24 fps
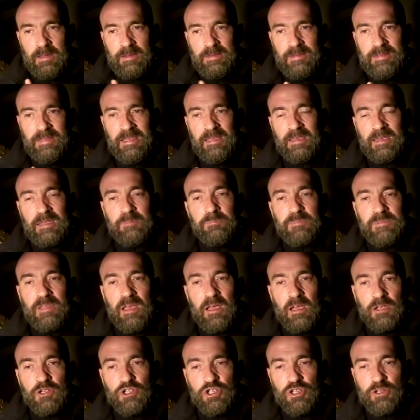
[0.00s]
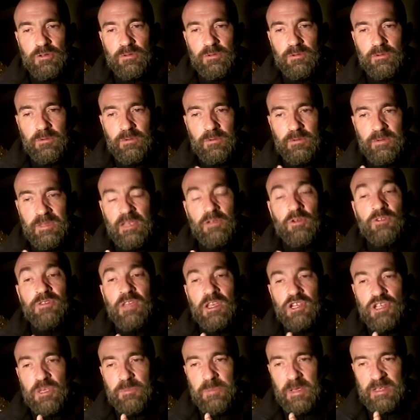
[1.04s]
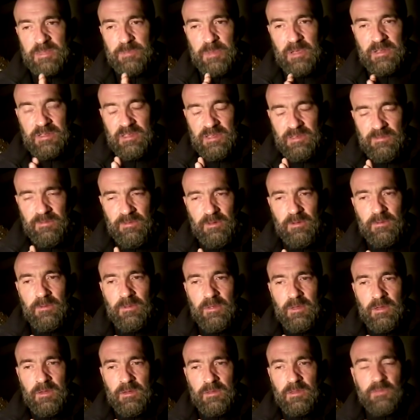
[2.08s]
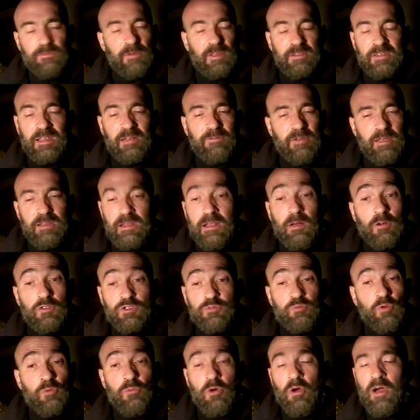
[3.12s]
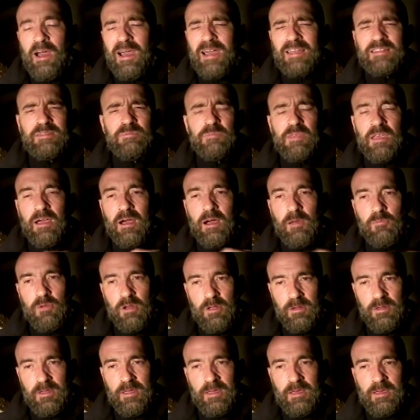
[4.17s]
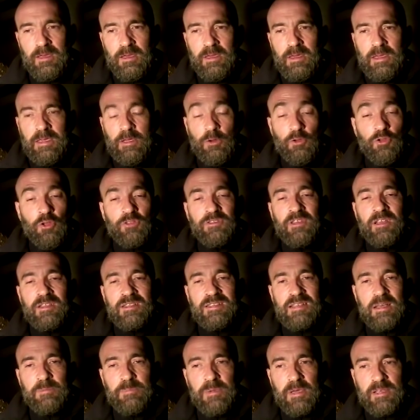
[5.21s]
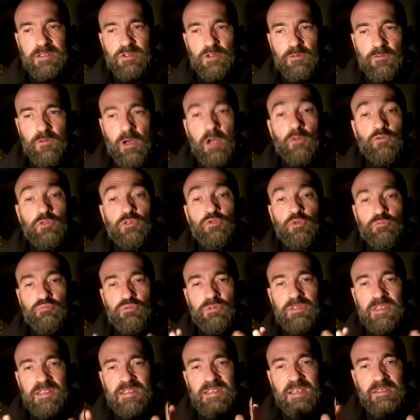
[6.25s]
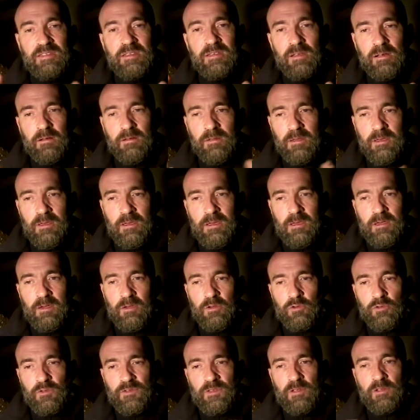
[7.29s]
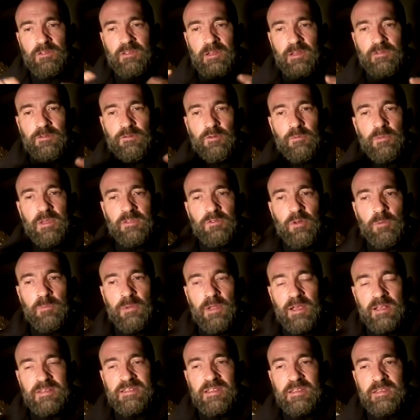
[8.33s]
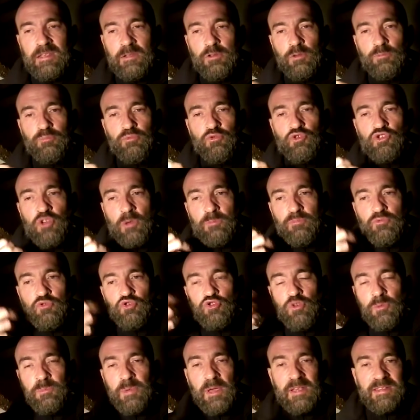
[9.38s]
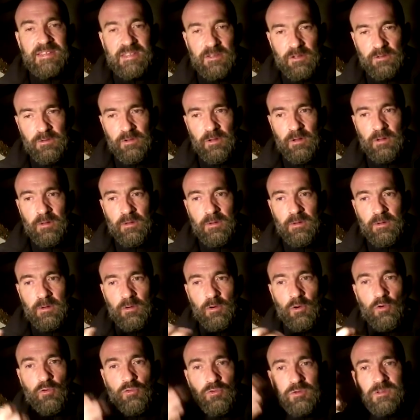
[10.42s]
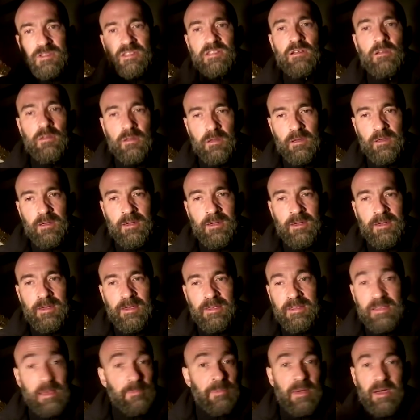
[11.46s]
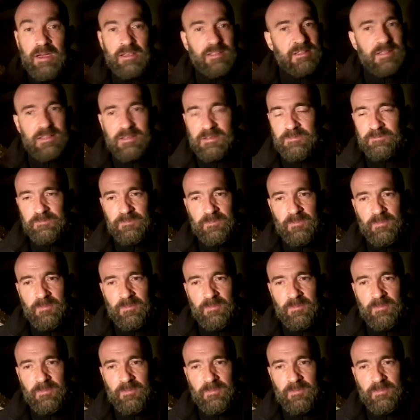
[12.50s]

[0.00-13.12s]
Décryptage, Décodage et Perspective, qui fait un travail là en ce moment admirable. Et on est en train de s'apercevoir, lui depuis des années, hein, que c'est en train de se mettre en place. Il y a de plus en plus de personnes rousses qui apparaissent.